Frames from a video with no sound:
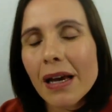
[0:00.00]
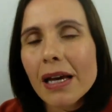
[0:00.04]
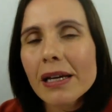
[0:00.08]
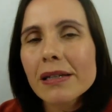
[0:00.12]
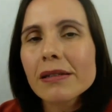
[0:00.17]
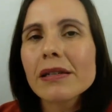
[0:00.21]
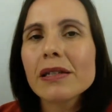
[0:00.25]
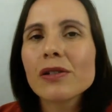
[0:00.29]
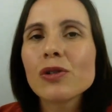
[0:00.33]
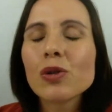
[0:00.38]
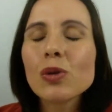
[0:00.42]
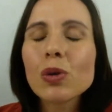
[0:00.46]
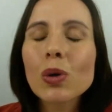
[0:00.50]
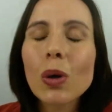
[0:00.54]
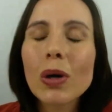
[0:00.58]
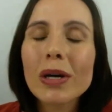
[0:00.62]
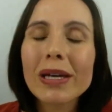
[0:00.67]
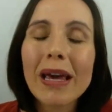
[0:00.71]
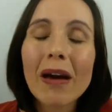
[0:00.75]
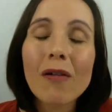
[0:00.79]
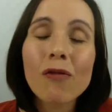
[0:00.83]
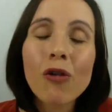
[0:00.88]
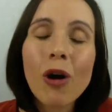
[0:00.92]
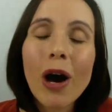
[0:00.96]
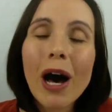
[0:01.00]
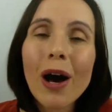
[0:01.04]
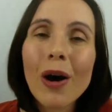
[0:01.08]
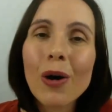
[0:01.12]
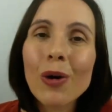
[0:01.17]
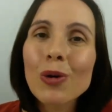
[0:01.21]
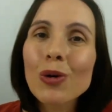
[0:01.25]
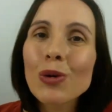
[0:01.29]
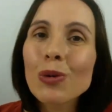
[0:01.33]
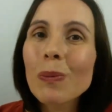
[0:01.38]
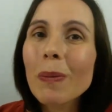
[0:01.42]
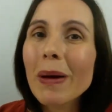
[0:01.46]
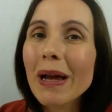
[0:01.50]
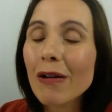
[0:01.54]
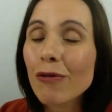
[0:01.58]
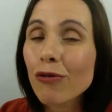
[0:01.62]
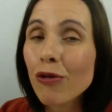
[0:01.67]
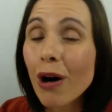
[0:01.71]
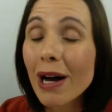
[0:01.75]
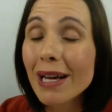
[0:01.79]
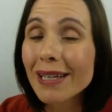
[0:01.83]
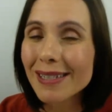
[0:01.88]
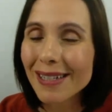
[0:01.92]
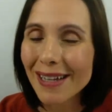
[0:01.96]
C'est sûr qu'avoir une belle
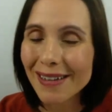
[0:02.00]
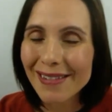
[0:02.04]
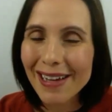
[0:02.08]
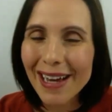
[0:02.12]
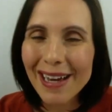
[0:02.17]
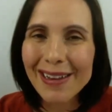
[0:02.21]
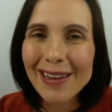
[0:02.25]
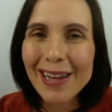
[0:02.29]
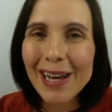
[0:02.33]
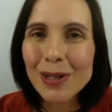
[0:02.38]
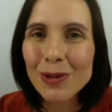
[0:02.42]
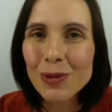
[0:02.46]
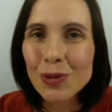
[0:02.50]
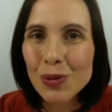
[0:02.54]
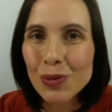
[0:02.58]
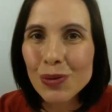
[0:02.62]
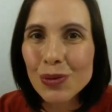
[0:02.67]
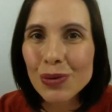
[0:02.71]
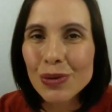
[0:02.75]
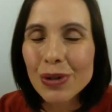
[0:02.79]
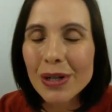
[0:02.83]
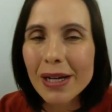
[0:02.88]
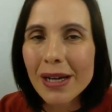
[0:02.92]
voix, c'est un atout.